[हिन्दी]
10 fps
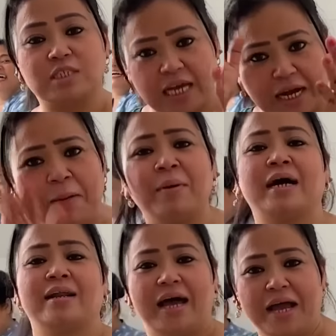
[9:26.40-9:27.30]
उससे कम
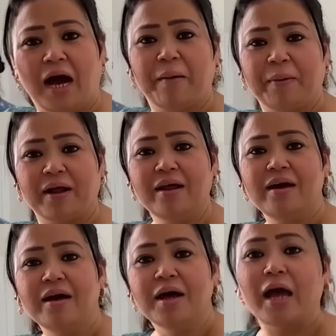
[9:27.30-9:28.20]
करना यहाँ पर
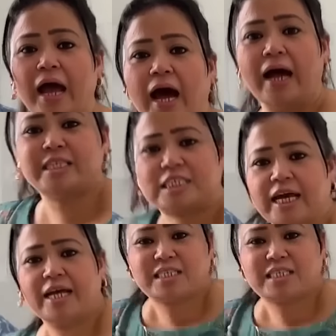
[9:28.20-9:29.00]
है ऐसे